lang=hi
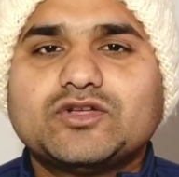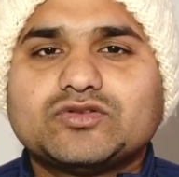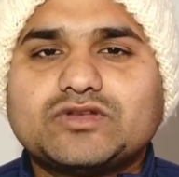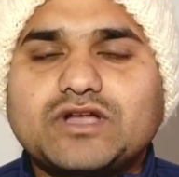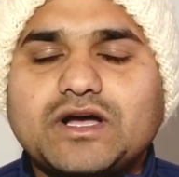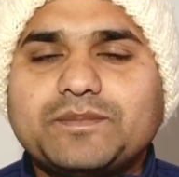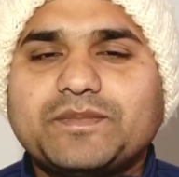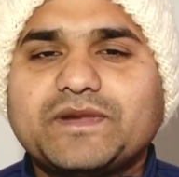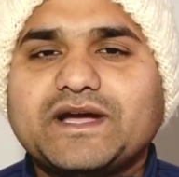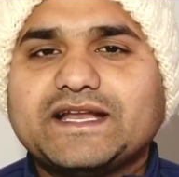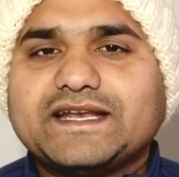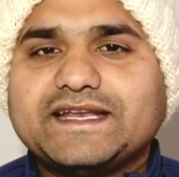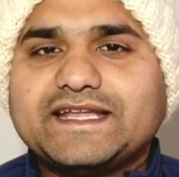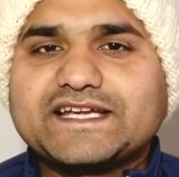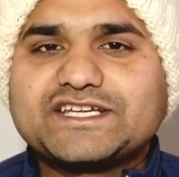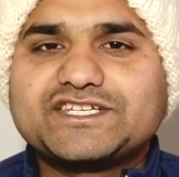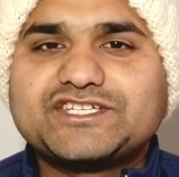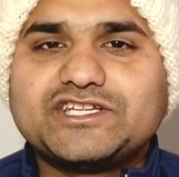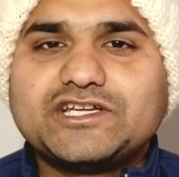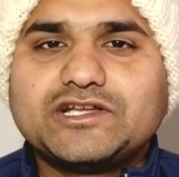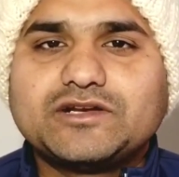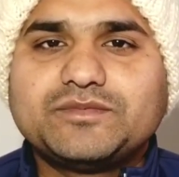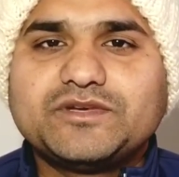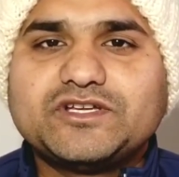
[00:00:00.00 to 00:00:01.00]
तो आपका
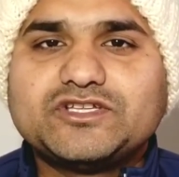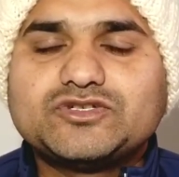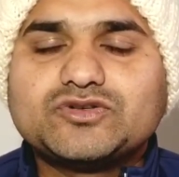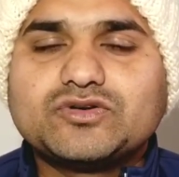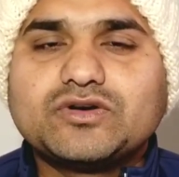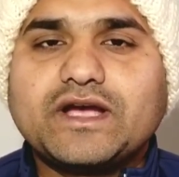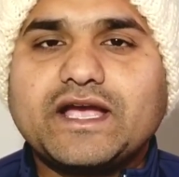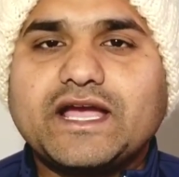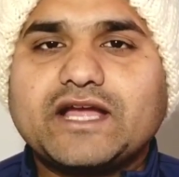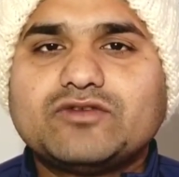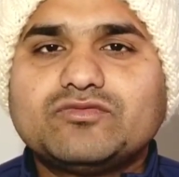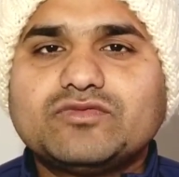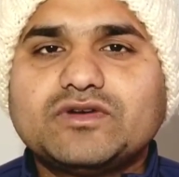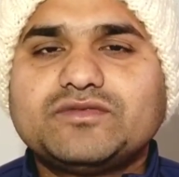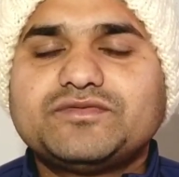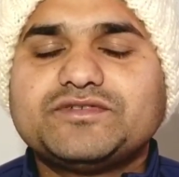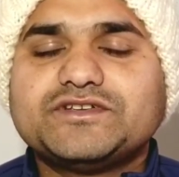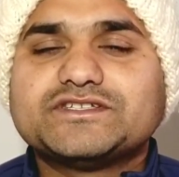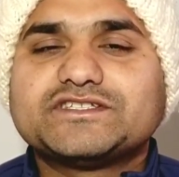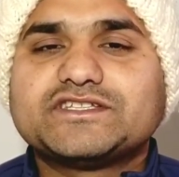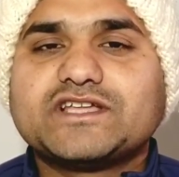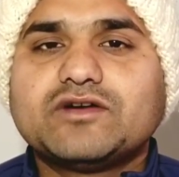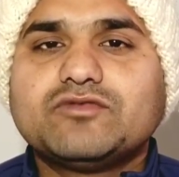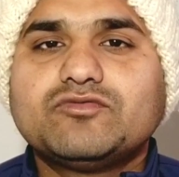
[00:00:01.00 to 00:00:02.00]
नेक्स्ट ईयर भी जो एनुअल
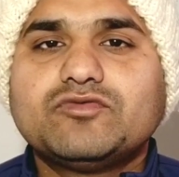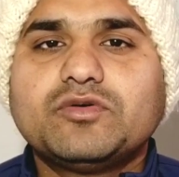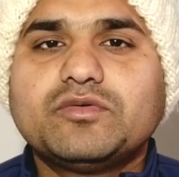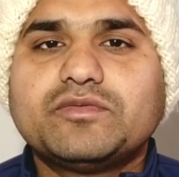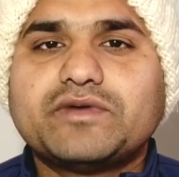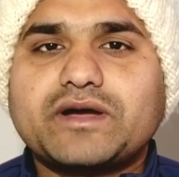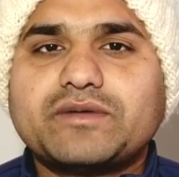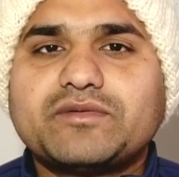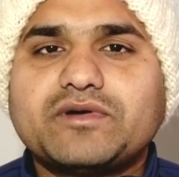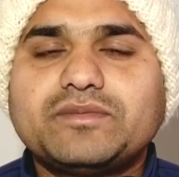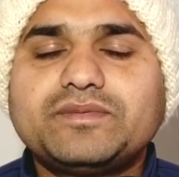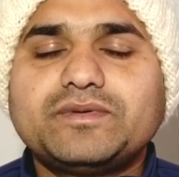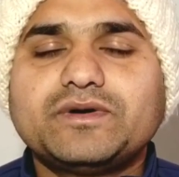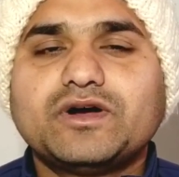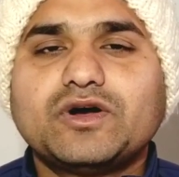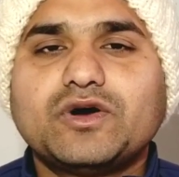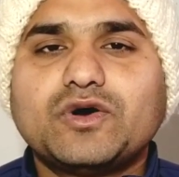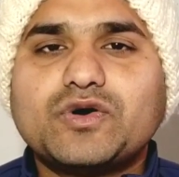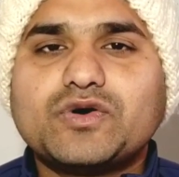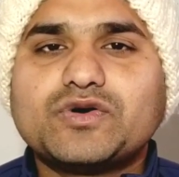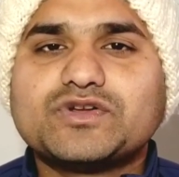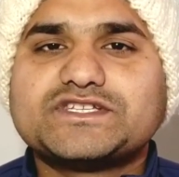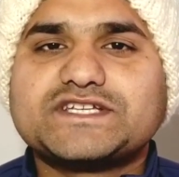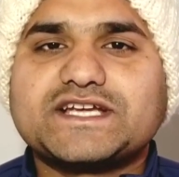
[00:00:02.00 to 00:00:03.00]
फीस है वो वेब
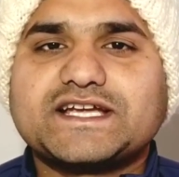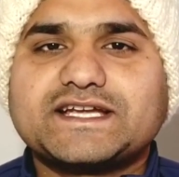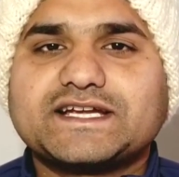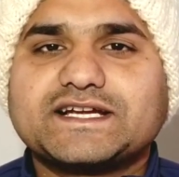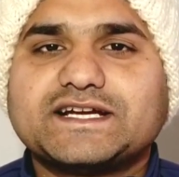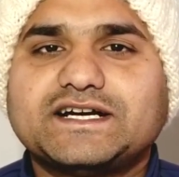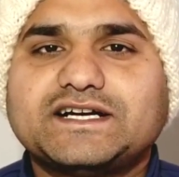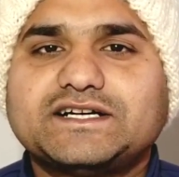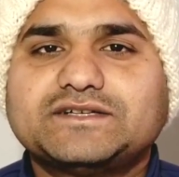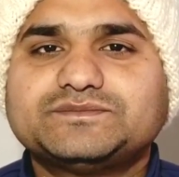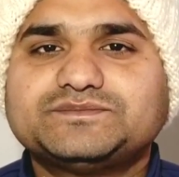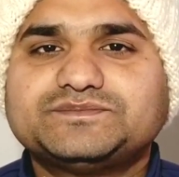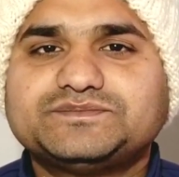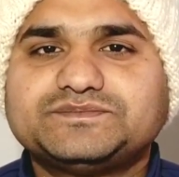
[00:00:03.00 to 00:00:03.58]
हो जाएगा